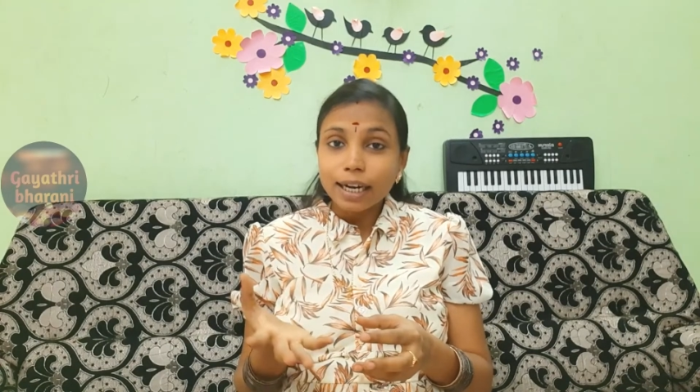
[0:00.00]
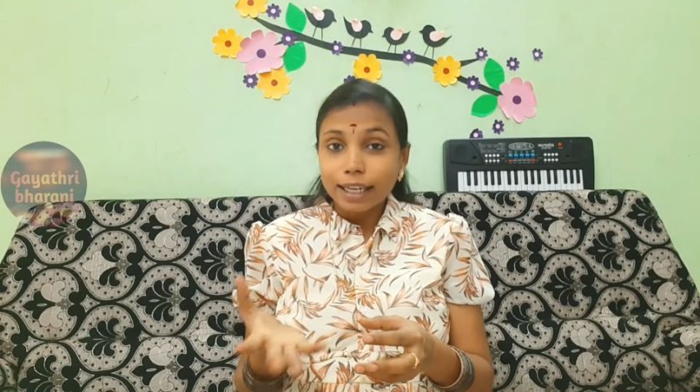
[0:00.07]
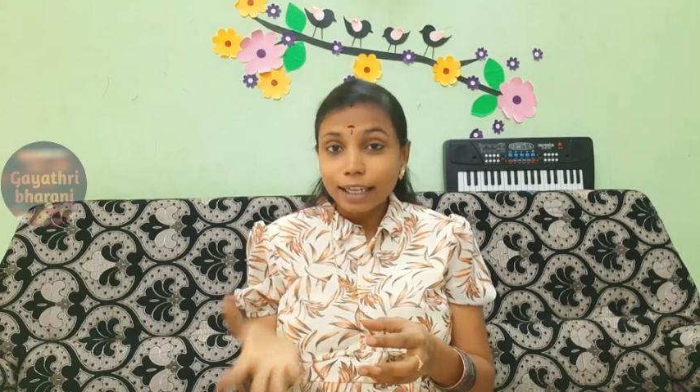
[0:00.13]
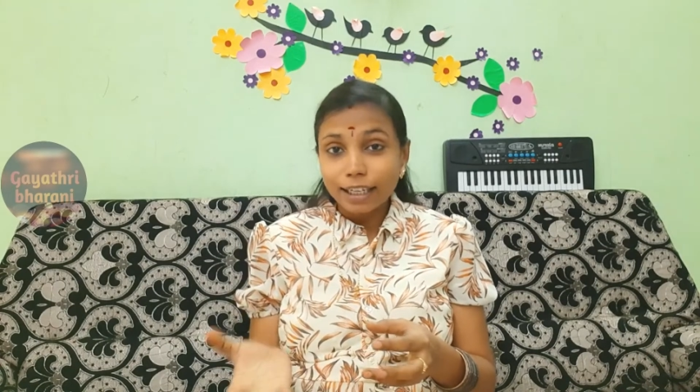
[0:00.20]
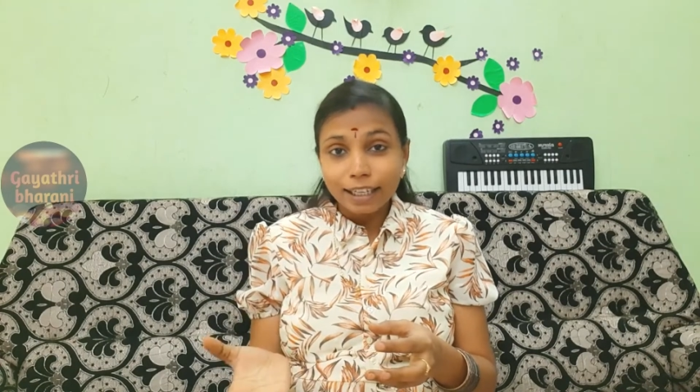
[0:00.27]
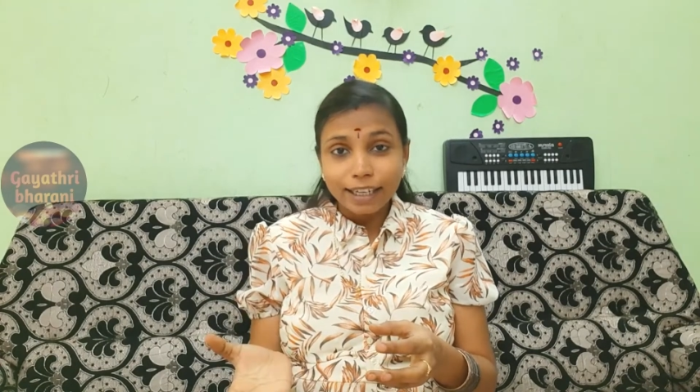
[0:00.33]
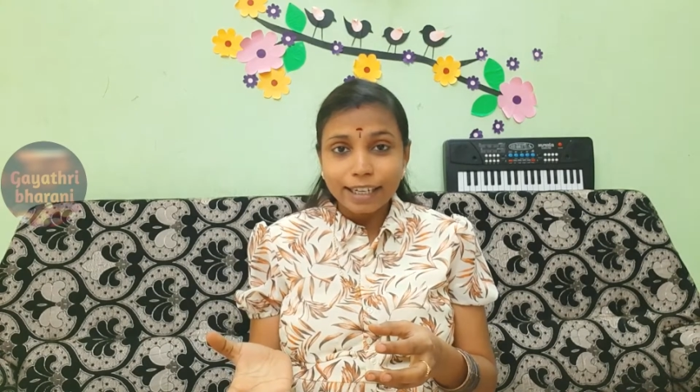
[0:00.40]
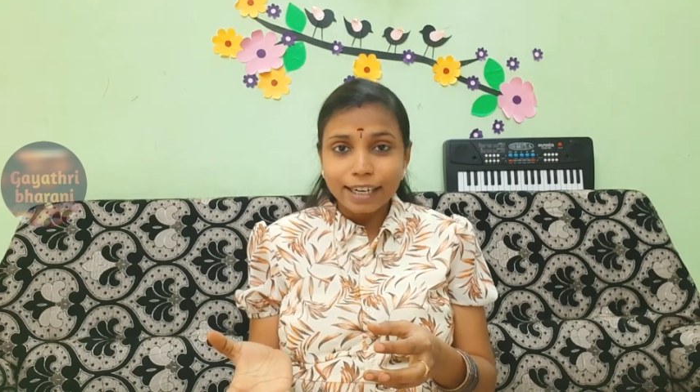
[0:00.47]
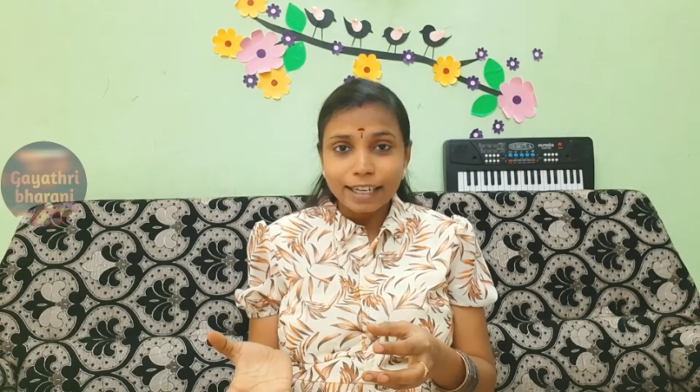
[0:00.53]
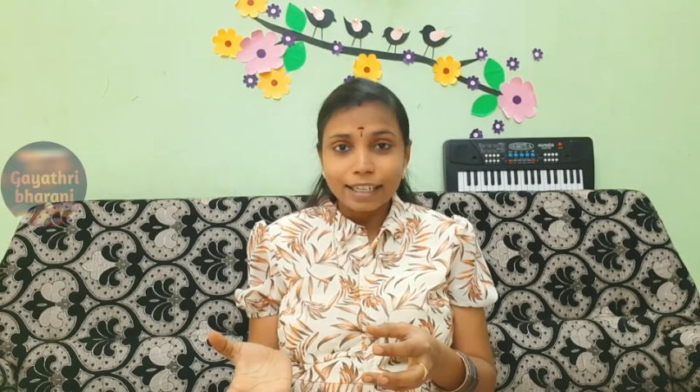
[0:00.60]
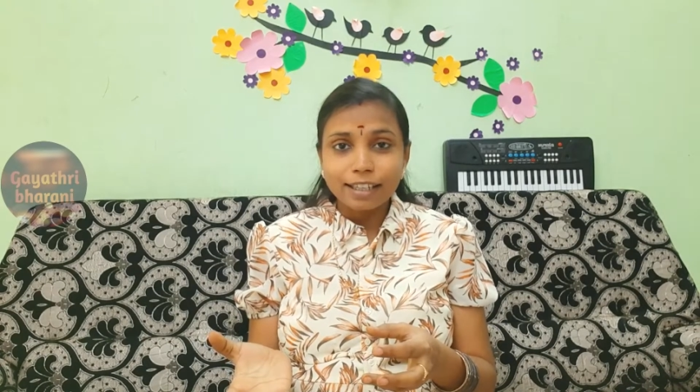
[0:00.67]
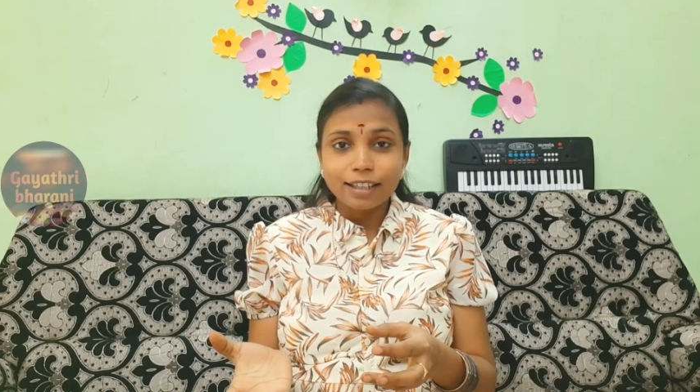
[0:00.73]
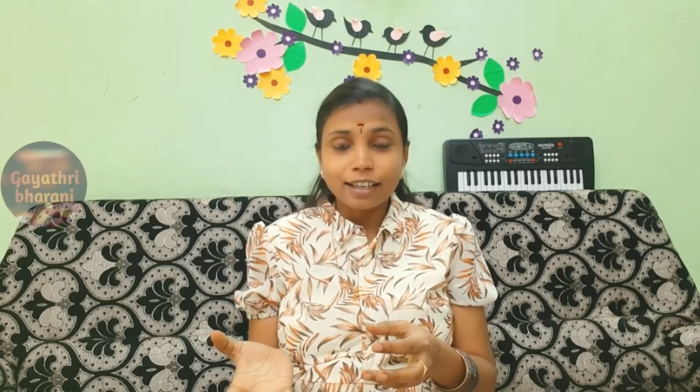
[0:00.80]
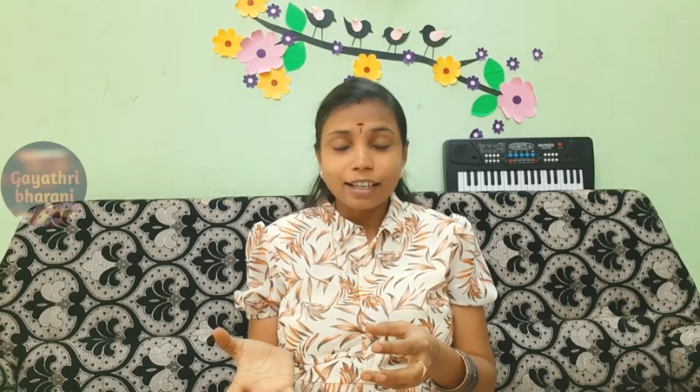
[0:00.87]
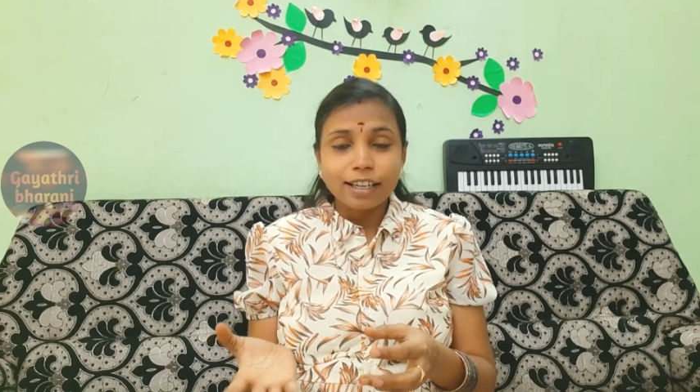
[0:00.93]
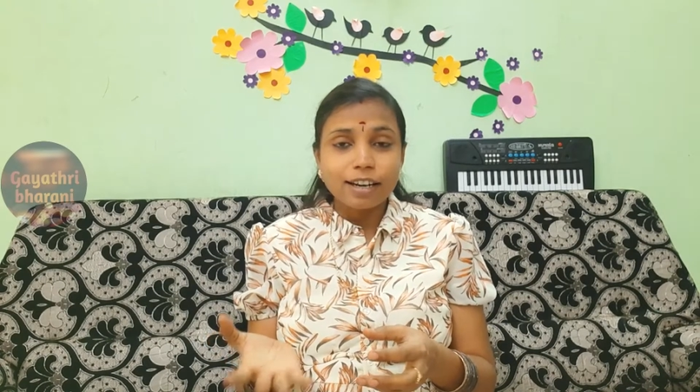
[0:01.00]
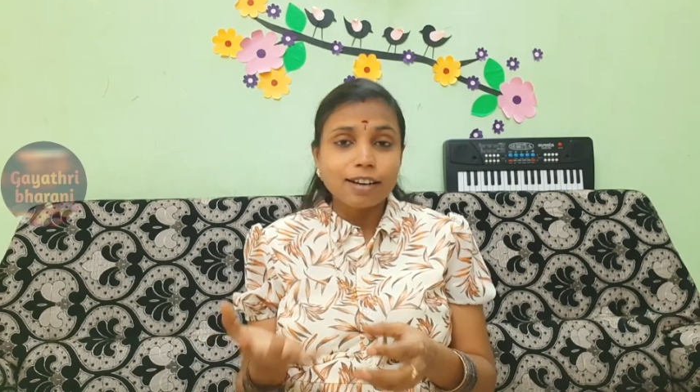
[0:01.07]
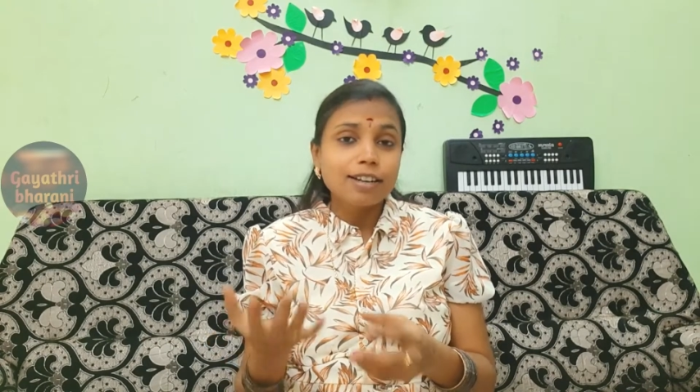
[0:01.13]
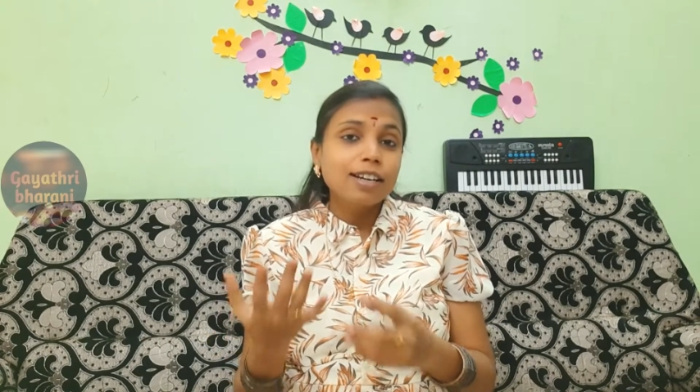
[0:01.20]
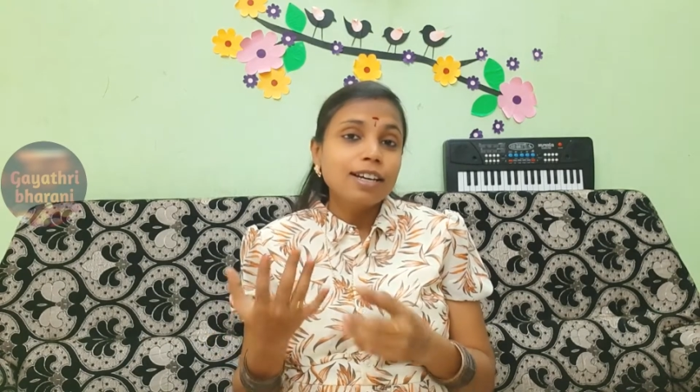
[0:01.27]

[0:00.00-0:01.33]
கடைகள்லேயே கிடைக்குது இல்லையா